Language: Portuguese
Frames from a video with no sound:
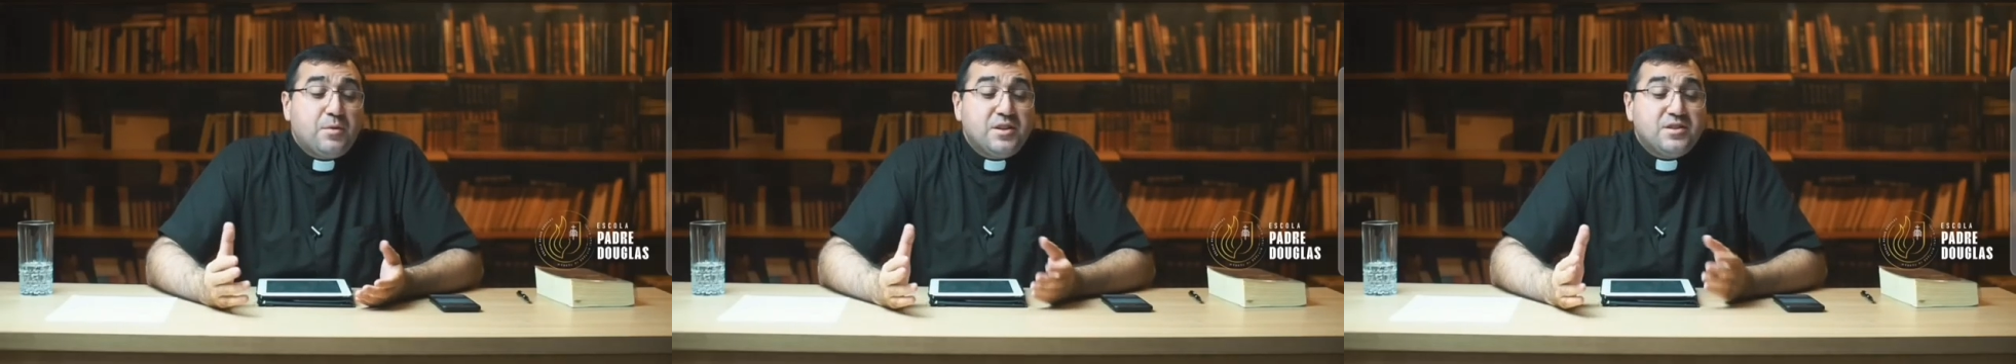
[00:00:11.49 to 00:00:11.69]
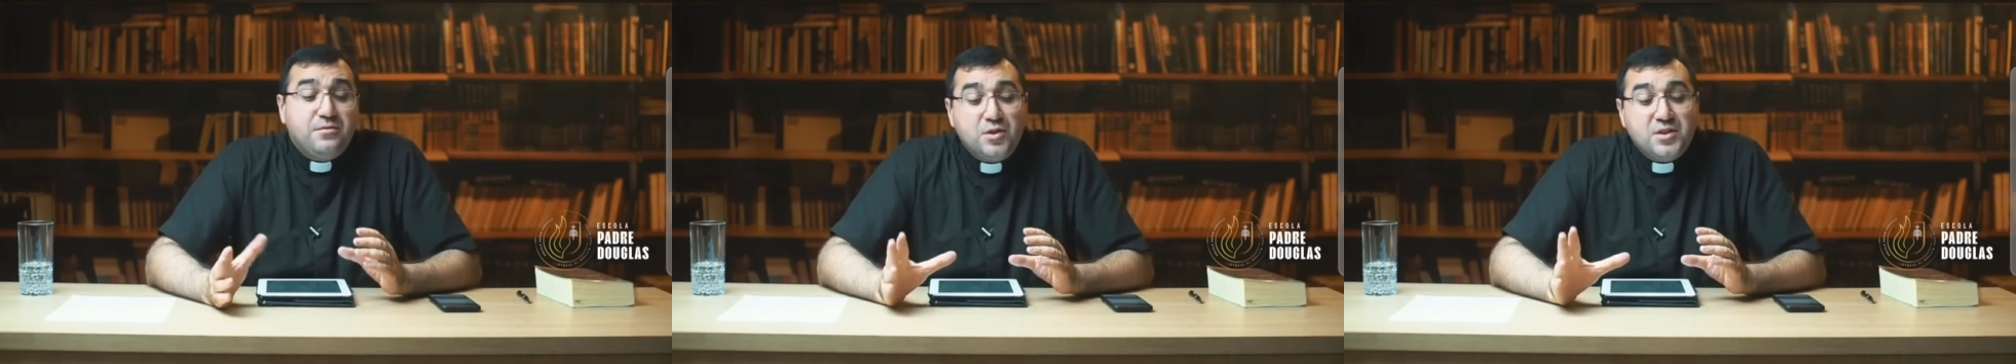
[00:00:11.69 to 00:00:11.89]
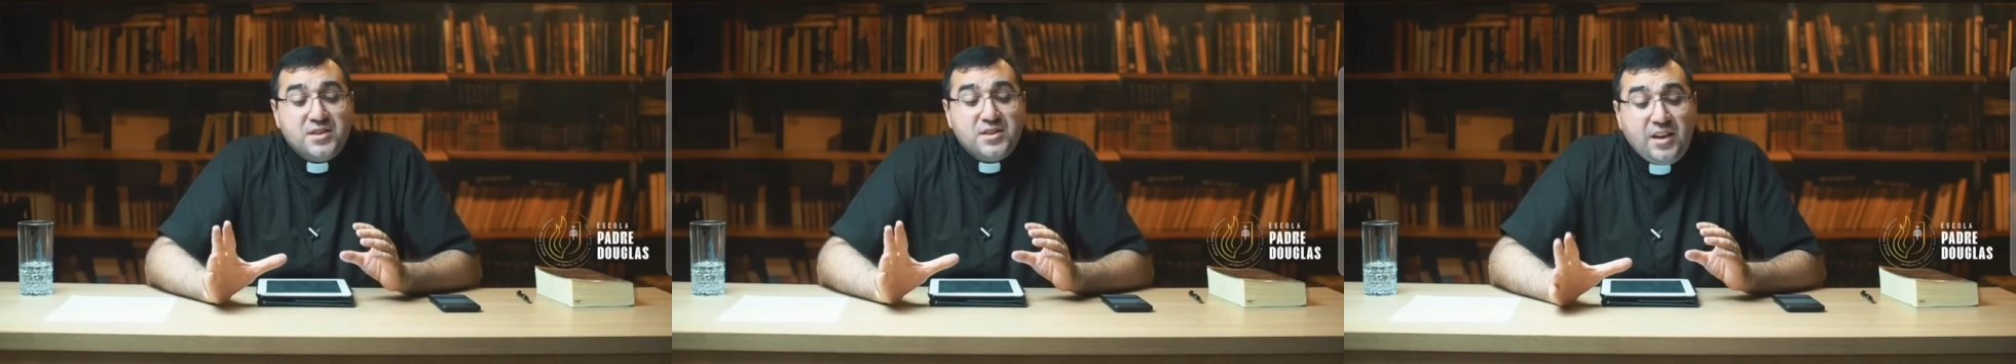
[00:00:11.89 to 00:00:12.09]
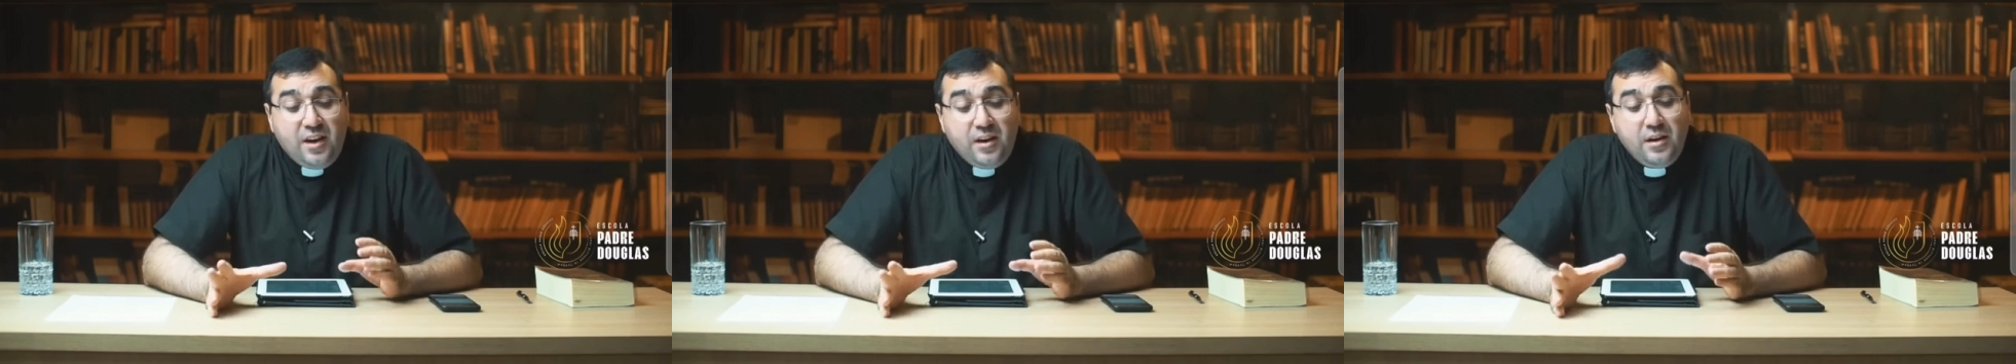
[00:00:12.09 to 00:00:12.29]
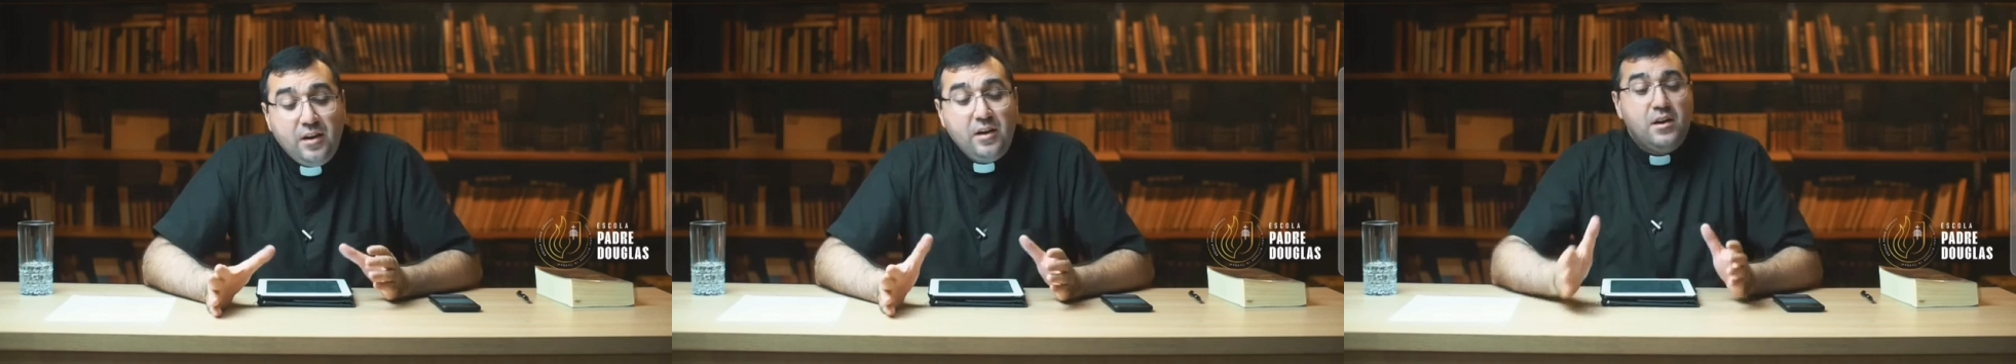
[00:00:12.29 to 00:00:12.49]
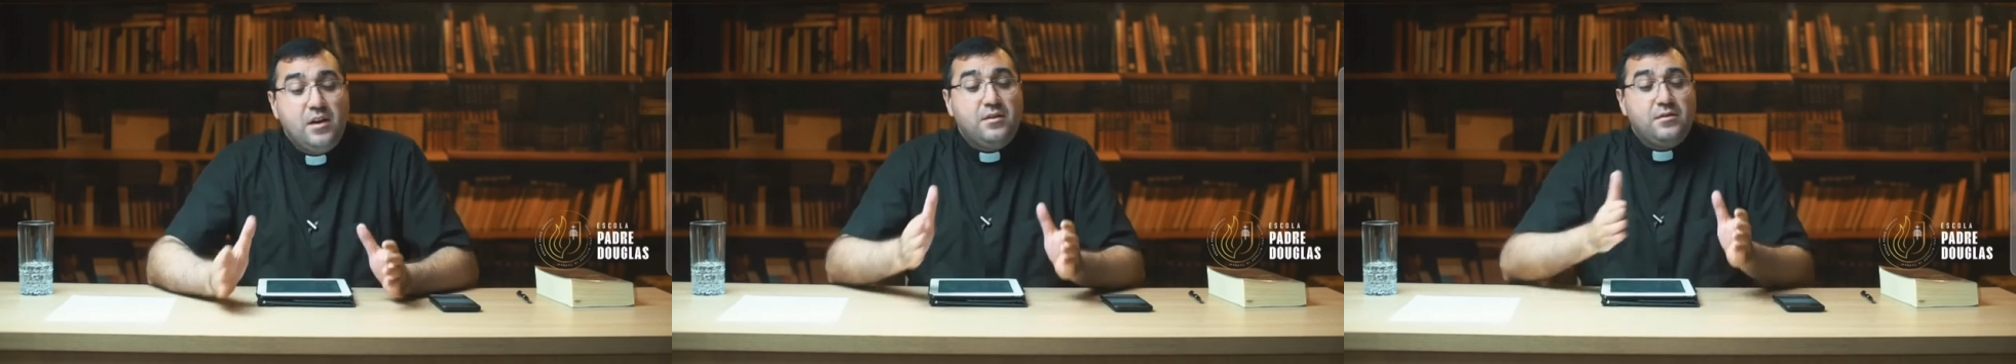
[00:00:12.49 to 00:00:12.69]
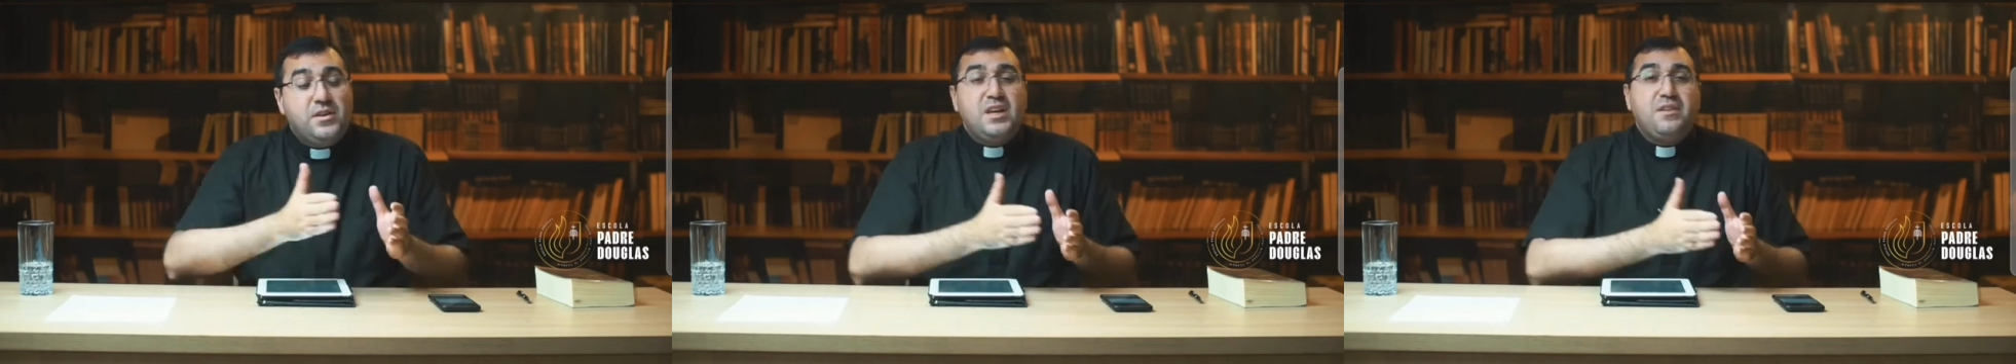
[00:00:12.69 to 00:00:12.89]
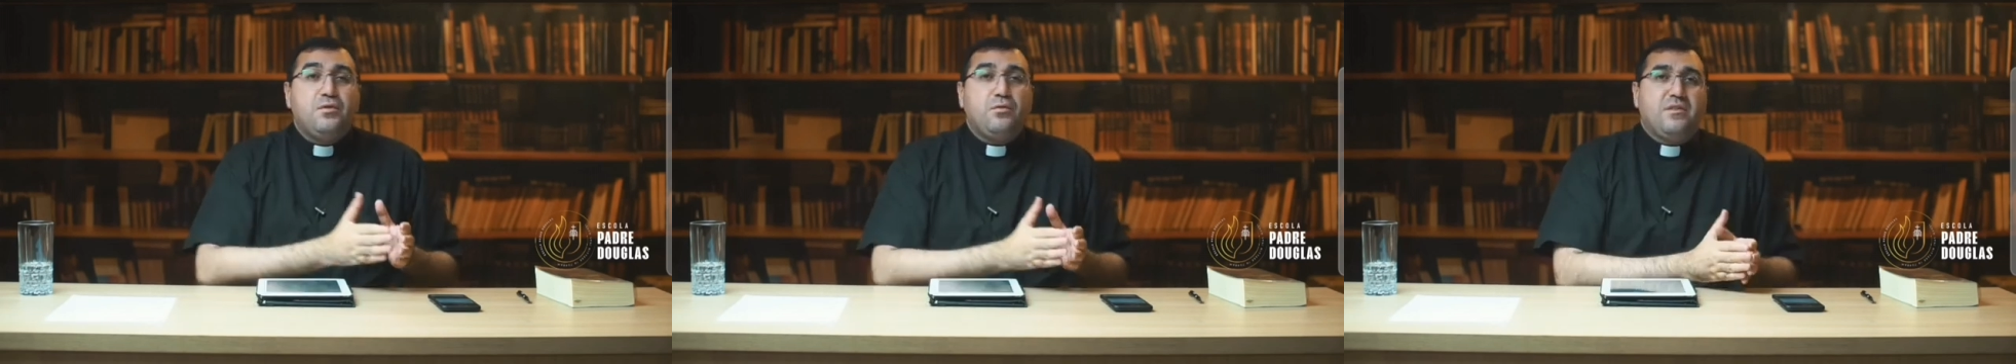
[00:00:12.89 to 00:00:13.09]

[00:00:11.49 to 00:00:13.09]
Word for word: Porque se você vive